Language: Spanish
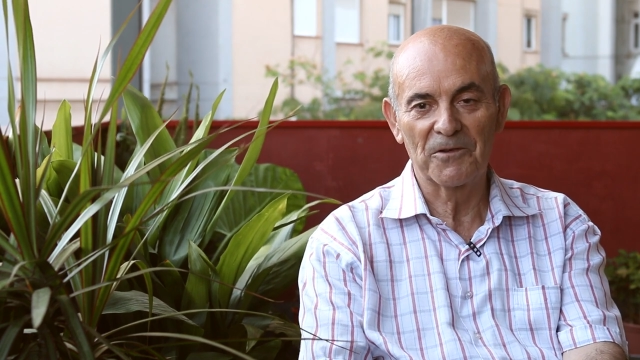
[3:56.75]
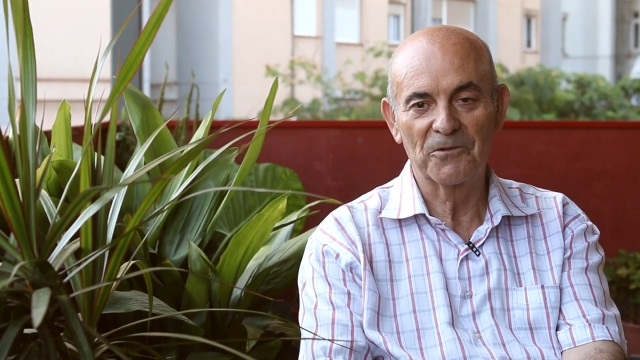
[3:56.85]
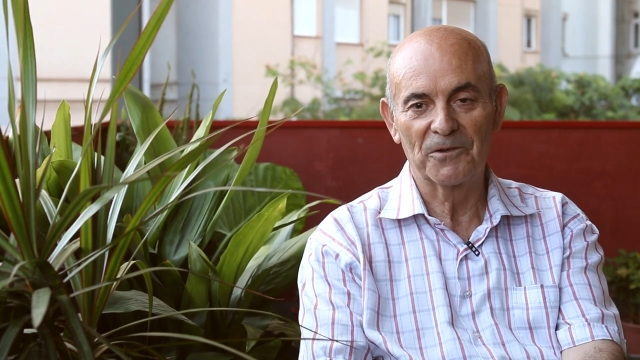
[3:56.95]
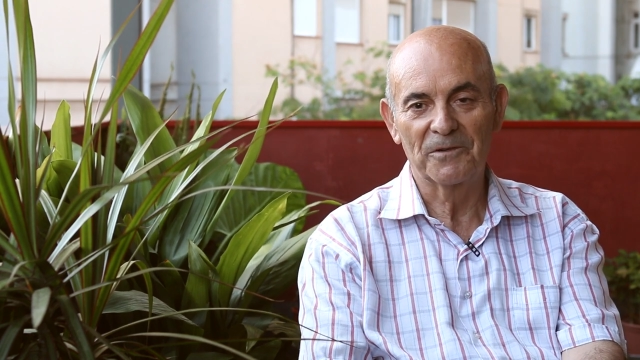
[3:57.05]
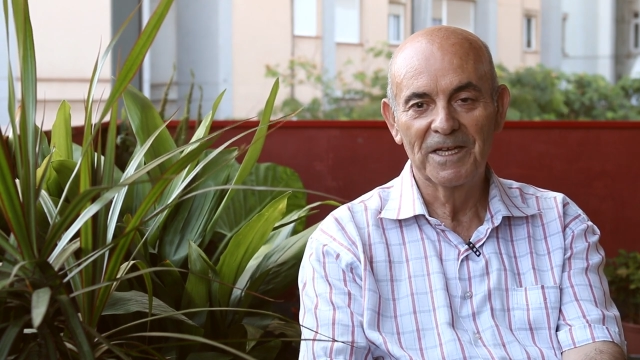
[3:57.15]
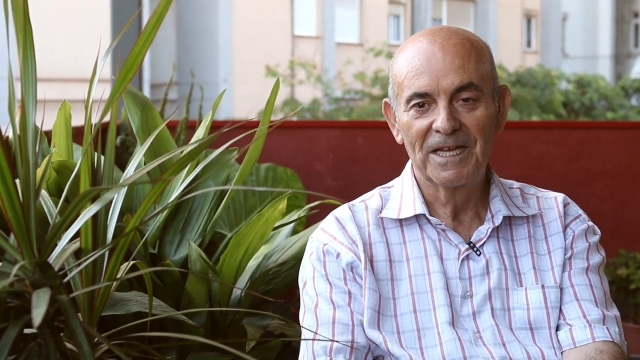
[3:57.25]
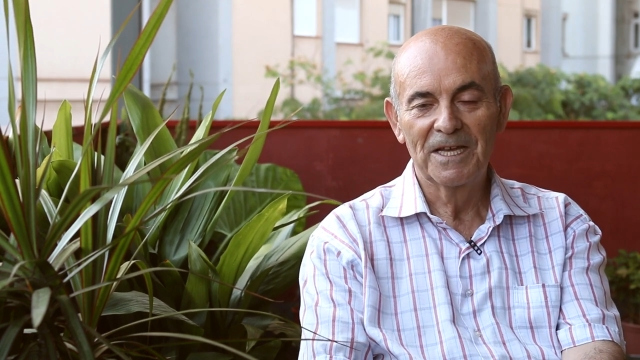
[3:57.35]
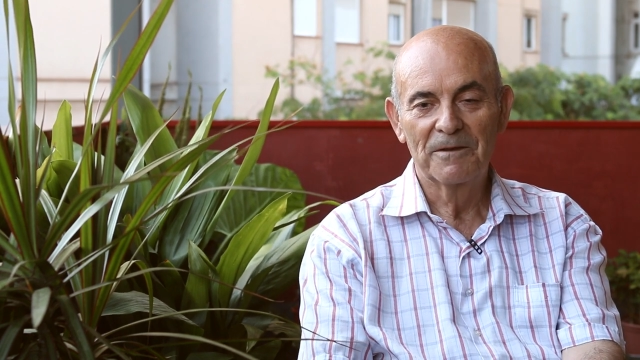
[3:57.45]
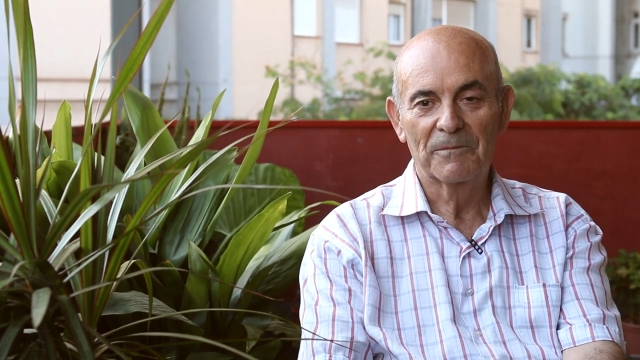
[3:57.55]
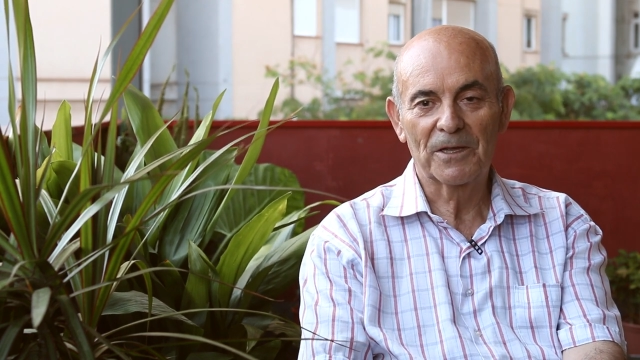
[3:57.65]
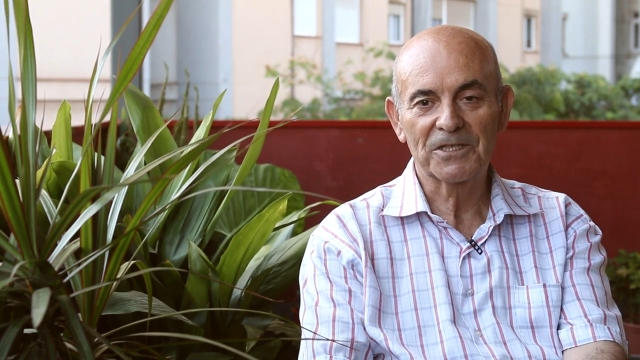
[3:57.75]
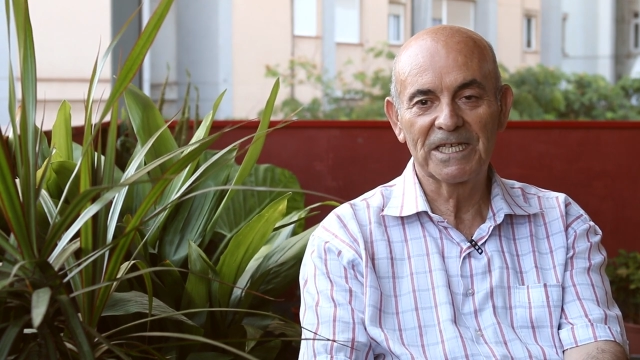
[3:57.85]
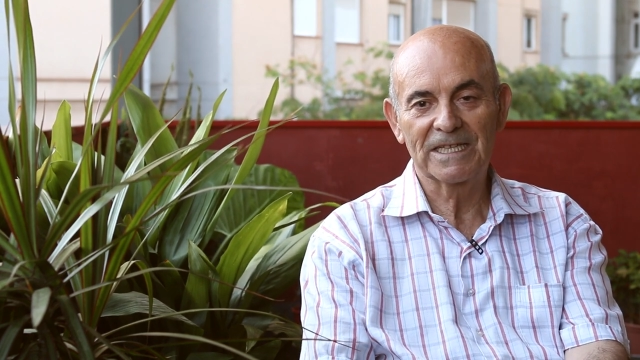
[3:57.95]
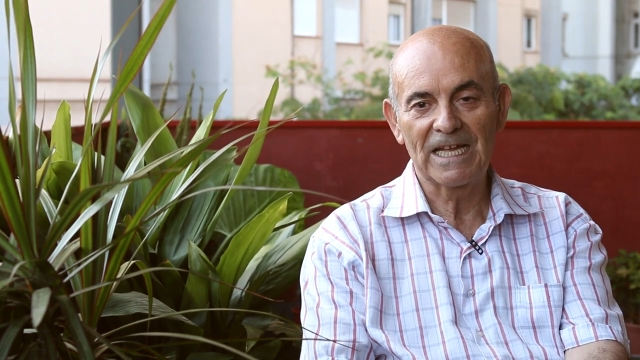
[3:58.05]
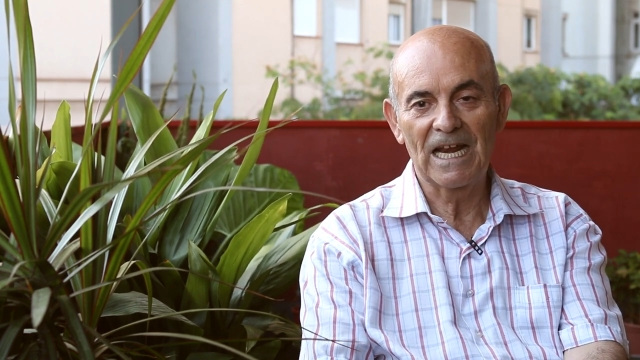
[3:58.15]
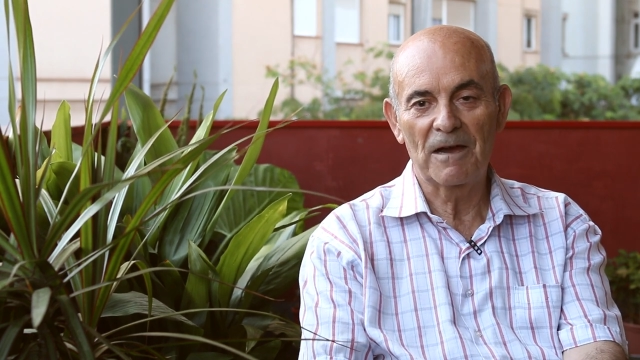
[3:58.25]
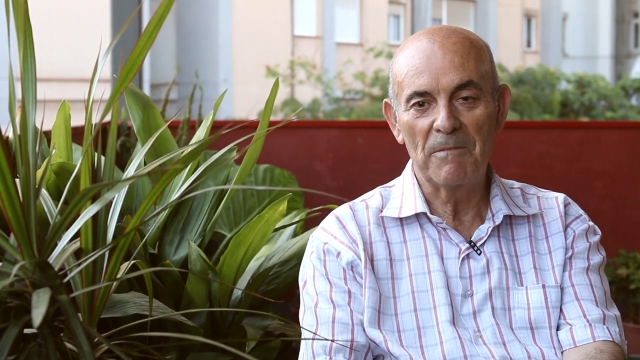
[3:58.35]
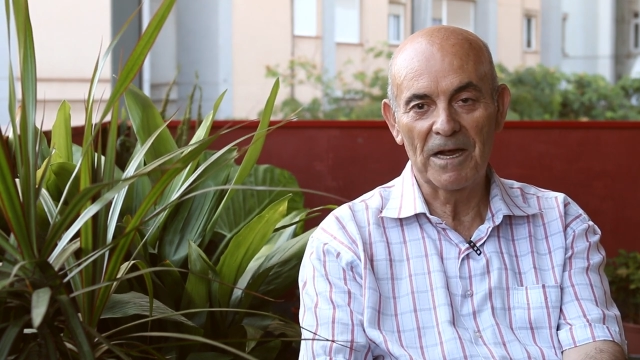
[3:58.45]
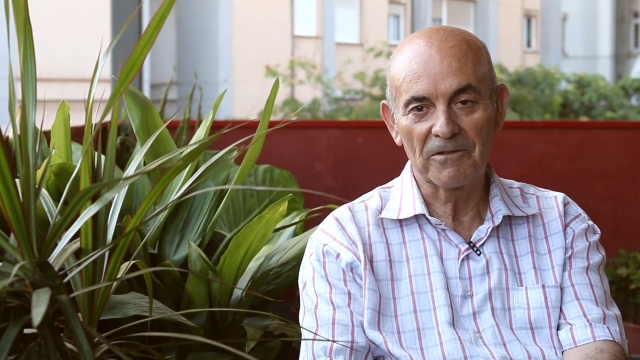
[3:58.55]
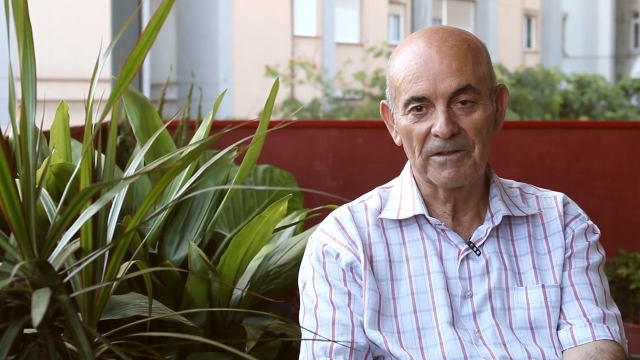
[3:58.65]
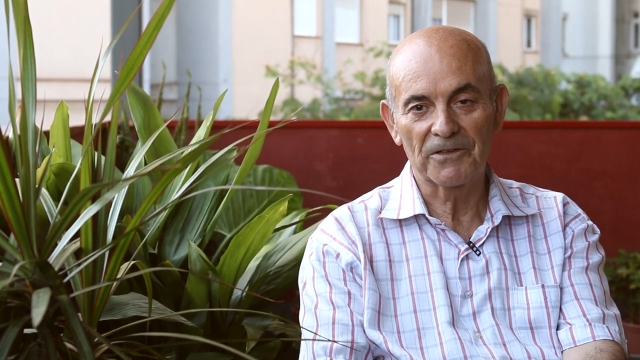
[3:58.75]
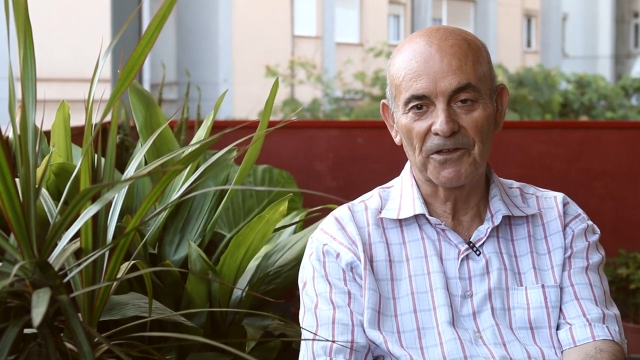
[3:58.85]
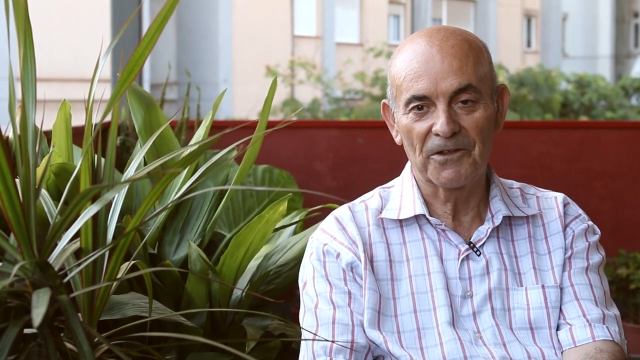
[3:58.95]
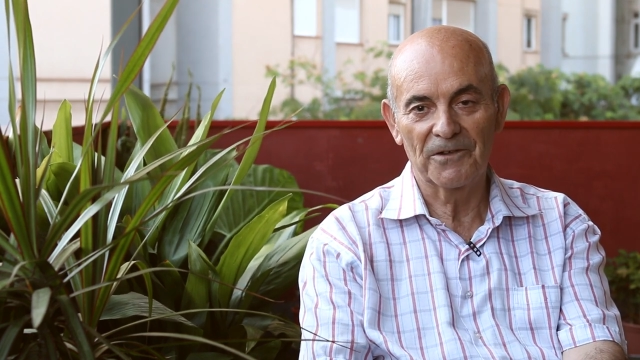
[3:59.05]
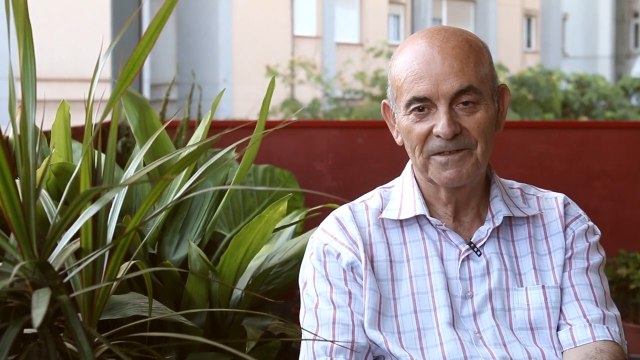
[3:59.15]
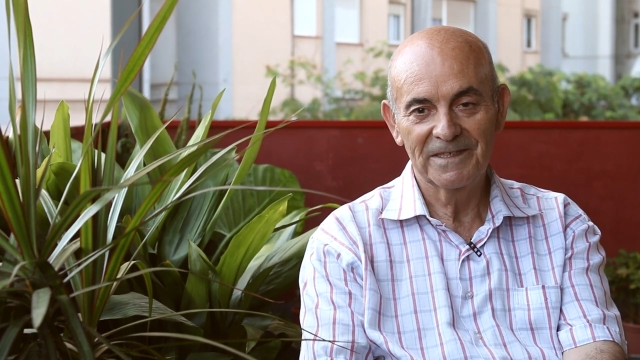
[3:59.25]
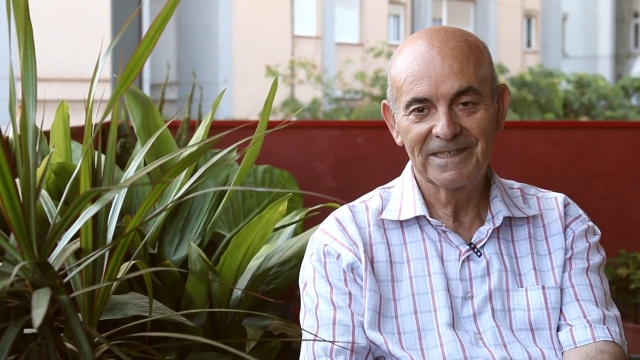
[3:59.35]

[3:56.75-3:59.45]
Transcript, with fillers: de uno pero si está en las manos de todos.